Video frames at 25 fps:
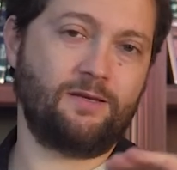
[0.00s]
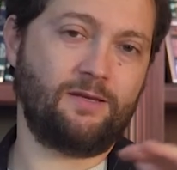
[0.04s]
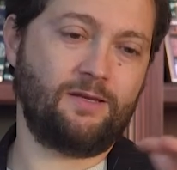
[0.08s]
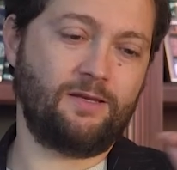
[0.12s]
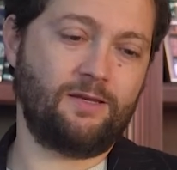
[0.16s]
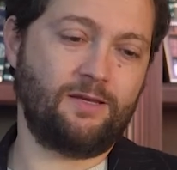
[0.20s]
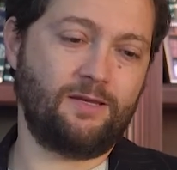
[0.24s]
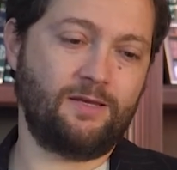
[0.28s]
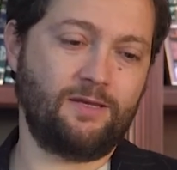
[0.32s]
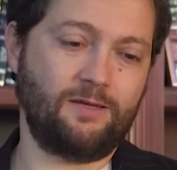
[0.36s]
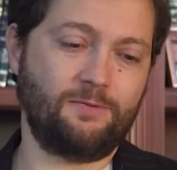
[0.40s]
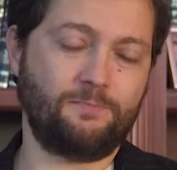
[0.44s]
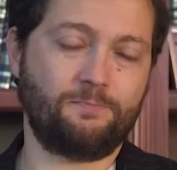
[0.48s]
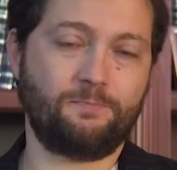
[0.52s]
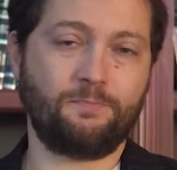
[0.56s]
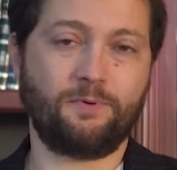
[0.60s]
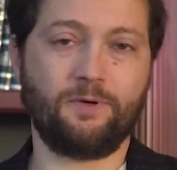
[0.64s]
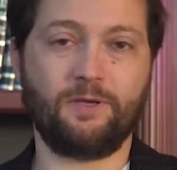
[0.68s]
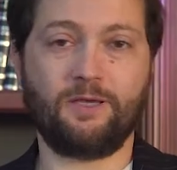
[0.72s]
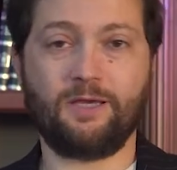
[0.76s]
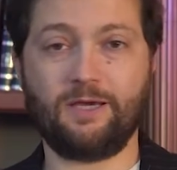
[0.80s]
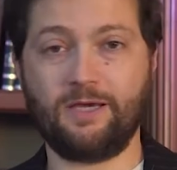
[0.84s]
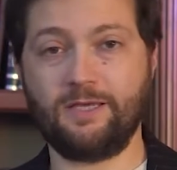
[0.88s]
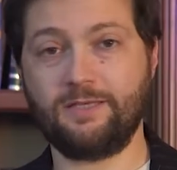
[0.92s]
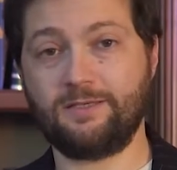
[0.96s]
э, э,
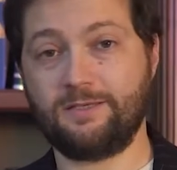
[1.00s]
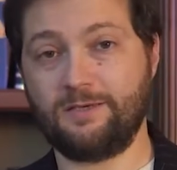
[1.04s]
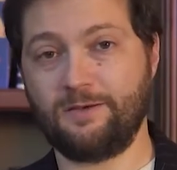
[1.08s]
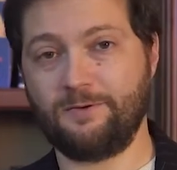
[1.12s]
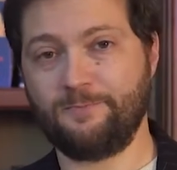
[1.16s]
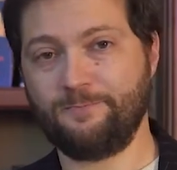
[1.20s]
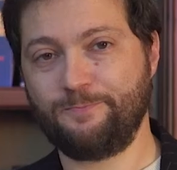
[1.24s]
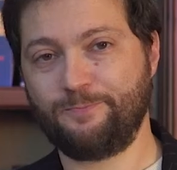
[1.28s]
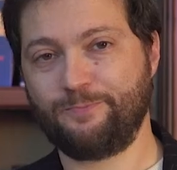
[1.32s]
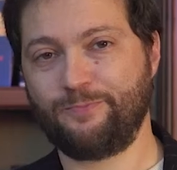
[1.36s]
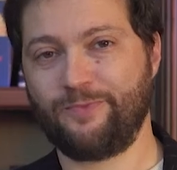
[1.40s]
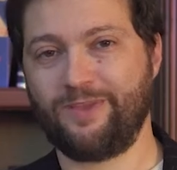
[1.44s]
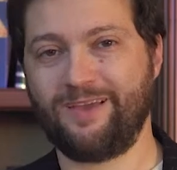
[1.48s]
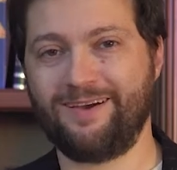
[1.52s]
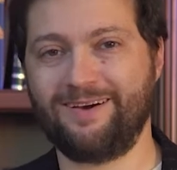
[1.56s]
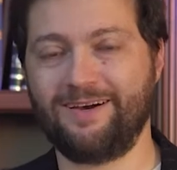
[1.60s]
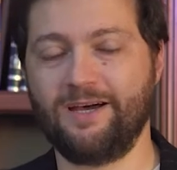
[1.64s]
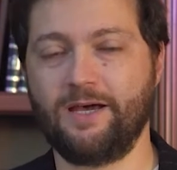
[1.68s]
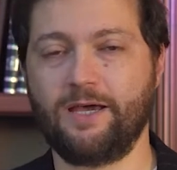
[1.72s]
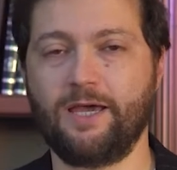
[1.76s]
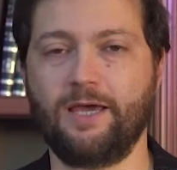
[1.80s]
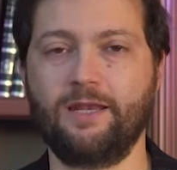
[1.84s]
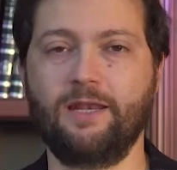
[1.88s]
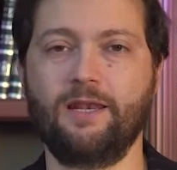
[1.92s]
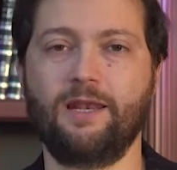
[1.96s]
прикрытие
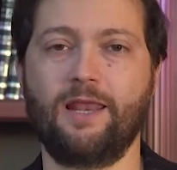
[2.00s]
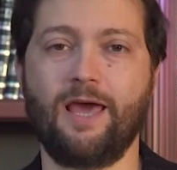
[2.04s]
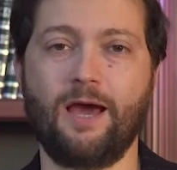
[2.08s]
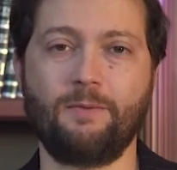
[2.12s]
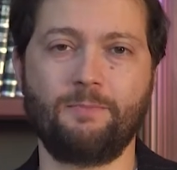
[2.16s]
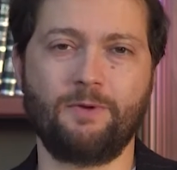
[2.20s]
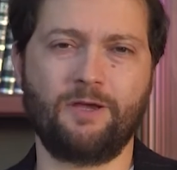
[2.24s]
Рахель и Леа.